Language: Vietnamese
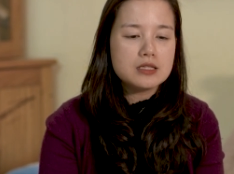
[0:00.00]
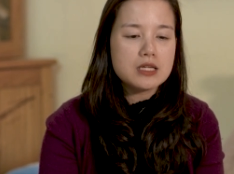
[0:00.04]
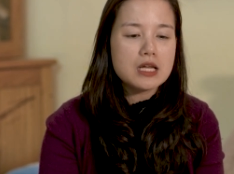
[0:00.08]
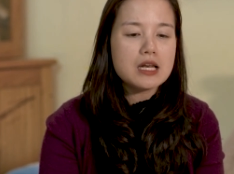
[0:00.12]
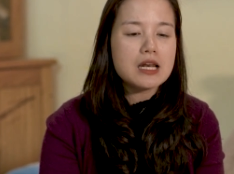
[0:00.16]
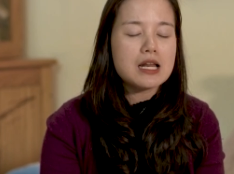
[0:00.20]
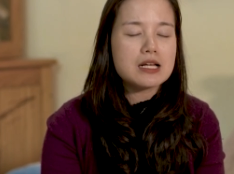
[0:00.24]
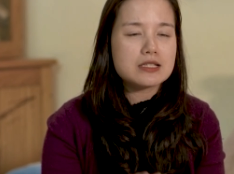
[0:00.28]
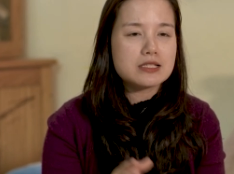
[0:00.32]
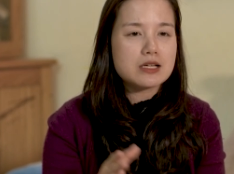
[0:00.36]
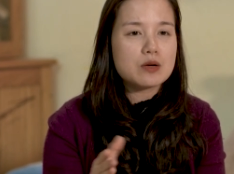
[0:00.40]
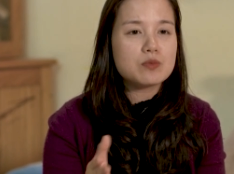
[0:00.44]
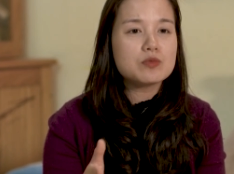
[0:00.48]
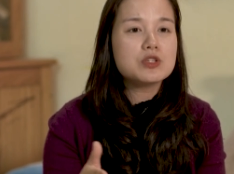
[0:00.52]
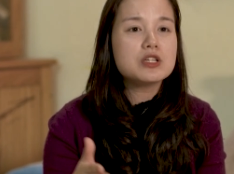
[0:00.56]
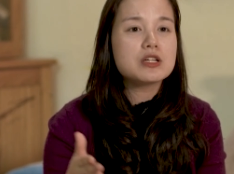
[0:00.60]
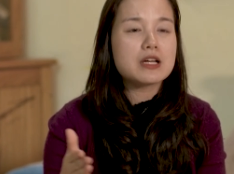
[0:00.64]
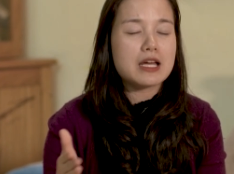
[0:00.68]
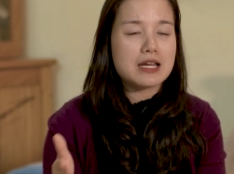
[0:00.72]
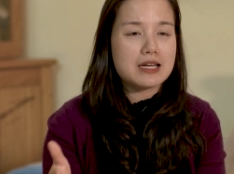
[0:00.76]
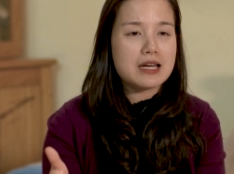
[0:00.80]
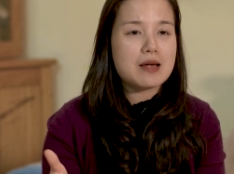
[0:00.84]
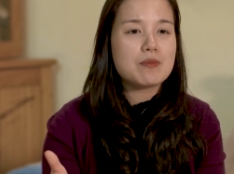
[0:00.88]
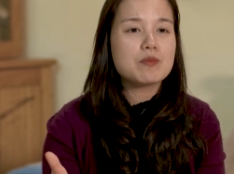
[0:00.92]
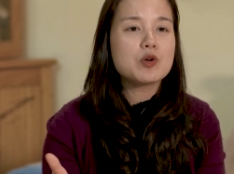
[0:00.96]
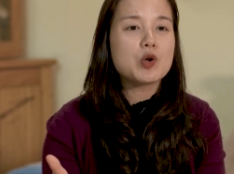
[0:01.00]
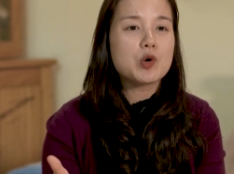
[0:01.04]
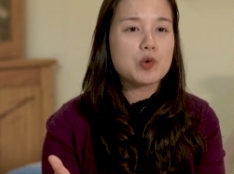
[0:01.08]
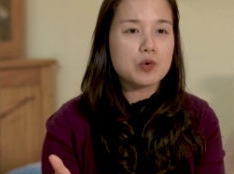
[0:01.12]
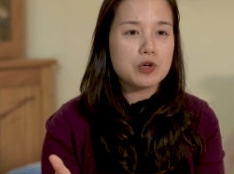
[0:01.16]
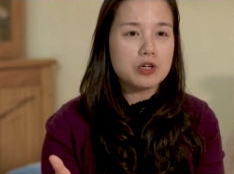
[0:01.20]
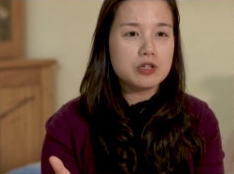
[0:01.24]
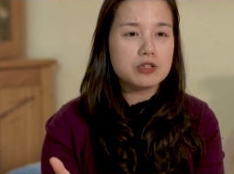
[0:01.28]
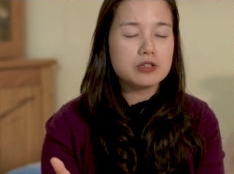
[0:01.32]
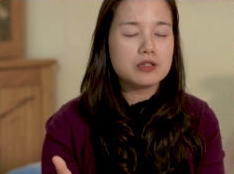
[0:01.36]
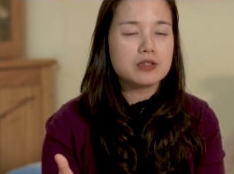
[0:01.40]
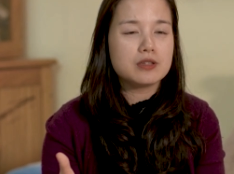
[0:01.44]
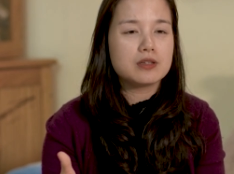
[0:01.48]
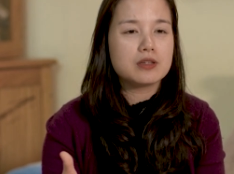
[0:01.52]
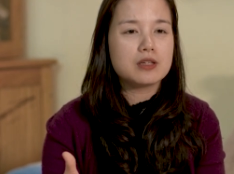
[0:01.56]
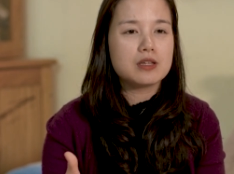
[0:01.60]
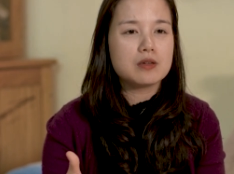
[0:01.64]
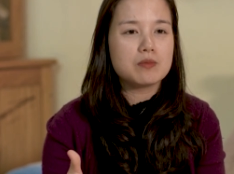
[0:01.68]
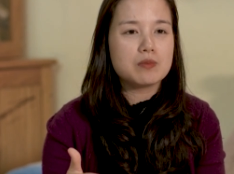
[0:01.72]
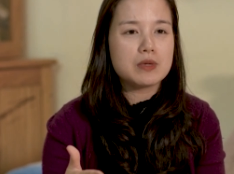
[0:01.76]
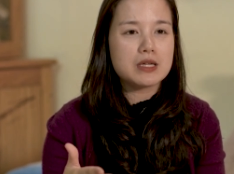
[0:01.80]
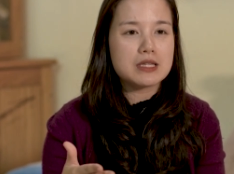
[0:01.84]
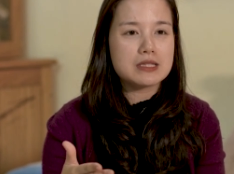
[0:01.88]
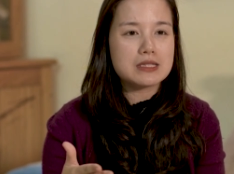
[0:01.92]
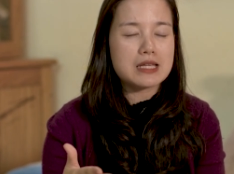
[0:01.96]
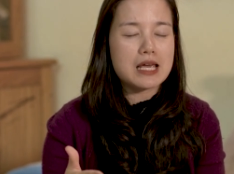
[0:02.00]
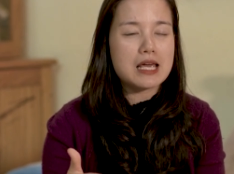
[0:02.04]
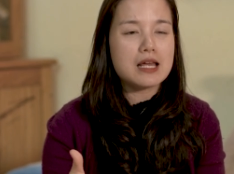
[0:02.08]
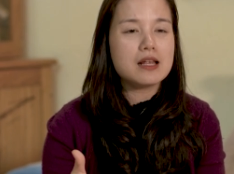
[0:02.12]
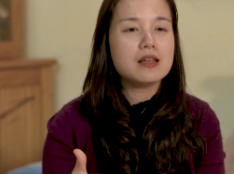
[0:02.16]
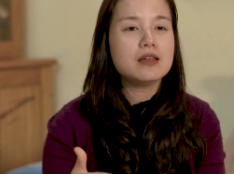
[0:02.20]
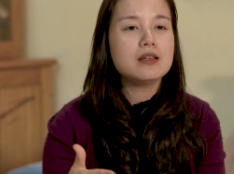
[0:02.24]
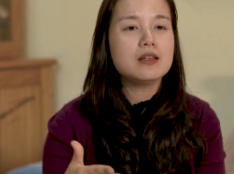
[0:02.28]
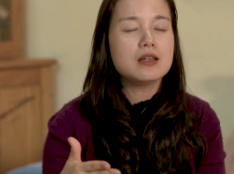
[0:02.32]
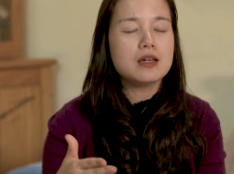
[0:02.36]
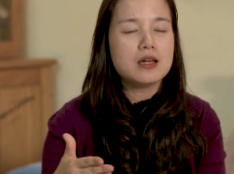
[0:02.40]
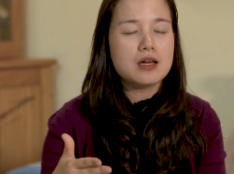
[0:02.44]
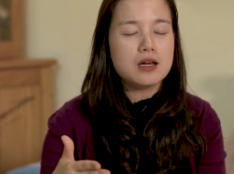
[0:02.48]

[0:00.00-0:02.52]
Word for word: nhất là trong những cái năm đầu đời thì mình sẽ